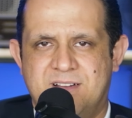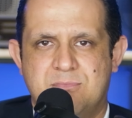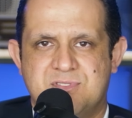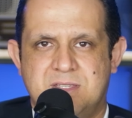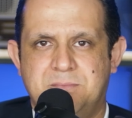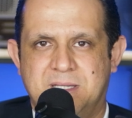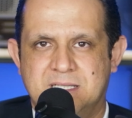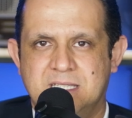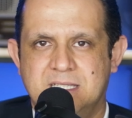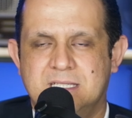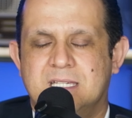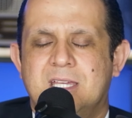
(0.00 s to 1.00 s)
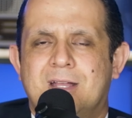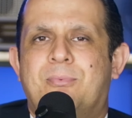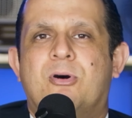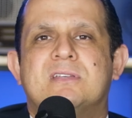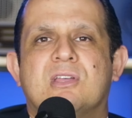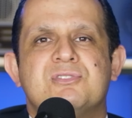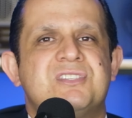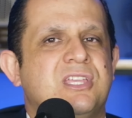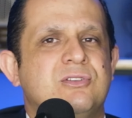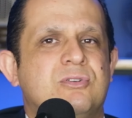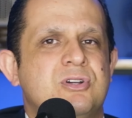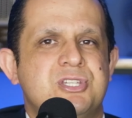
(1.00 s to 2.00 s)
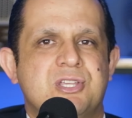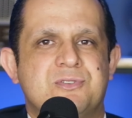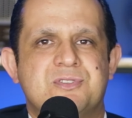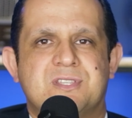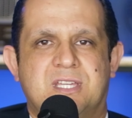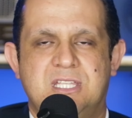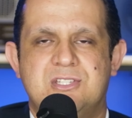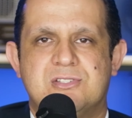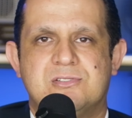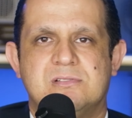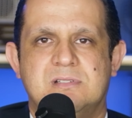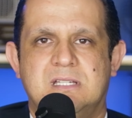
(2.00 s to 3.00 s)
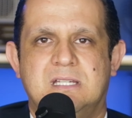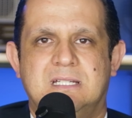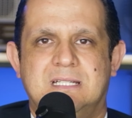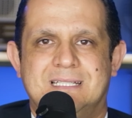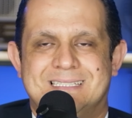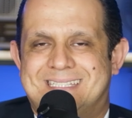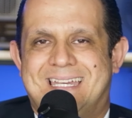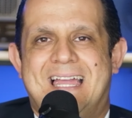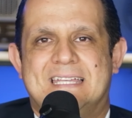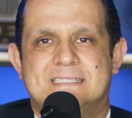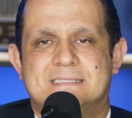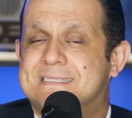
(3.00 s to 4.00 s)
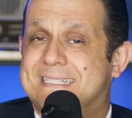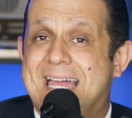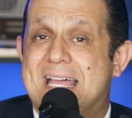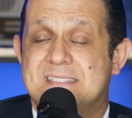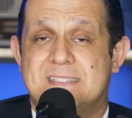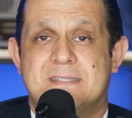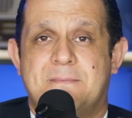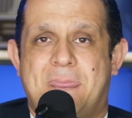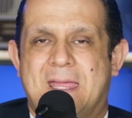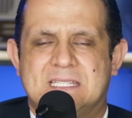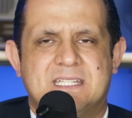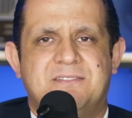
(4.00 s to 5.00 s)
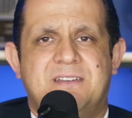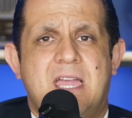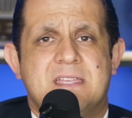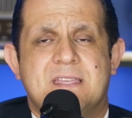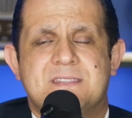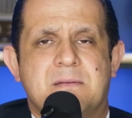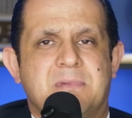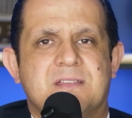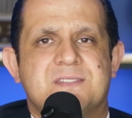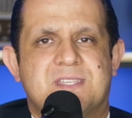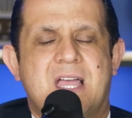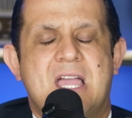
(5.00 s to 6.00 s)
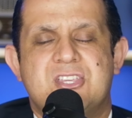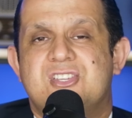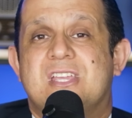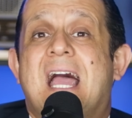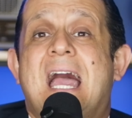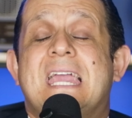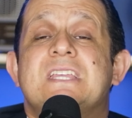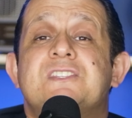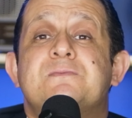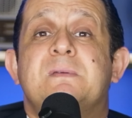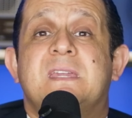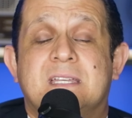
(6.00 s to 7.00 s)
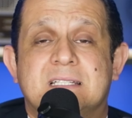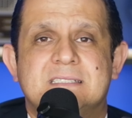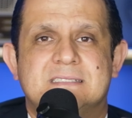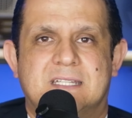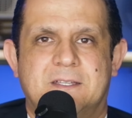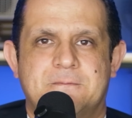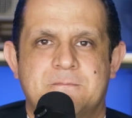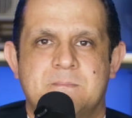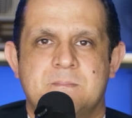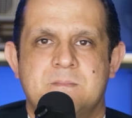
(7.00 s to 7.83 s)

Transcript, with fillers: Vamos impedir. Porque o Senhor Jesus Cristo traz, traz através dessa mensagem, a esperança,